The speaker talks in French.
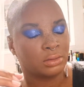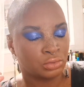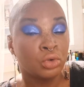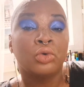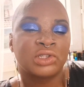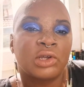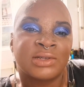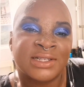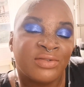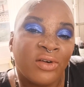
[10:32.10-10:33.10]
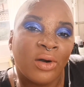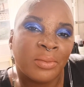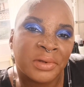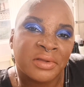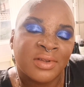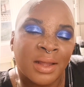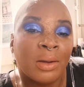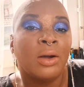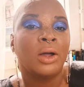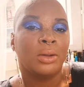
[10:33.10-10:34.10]
non sans effort, bien
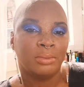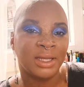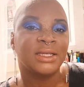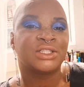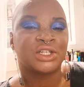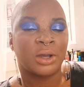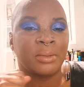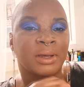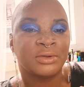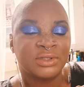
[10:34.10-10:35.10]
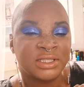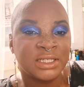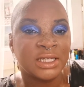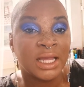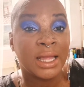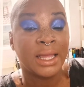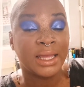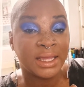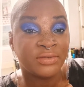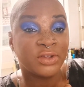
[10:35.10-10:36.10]
évidemment, mais j'ai quand même réussi.
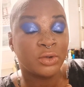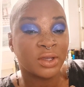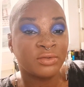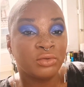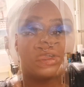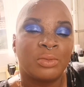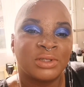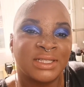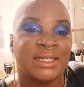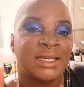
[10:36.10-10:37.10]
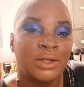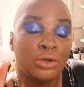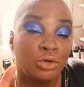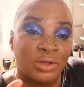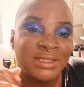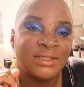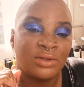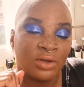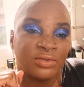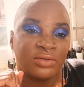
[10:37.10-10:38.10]
Et figurez-vous, j'ai commandé le
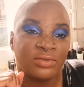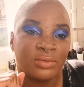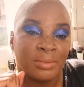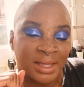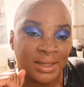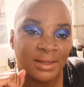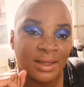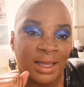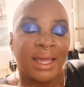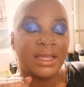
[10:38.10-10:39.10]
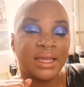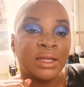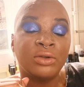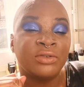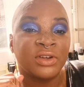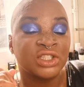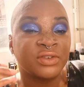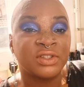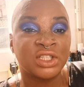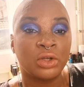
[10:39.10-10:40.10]
19 mai, et le 20,
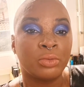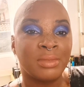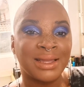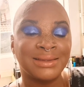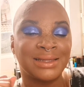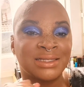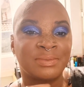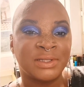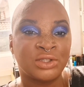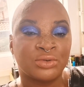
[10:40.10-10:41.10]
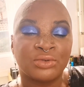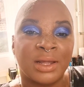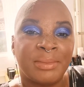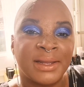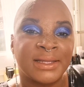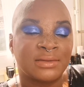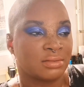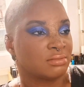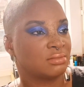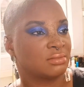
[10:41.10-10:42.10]
j'avais déjà le mail d'expédition de la palette.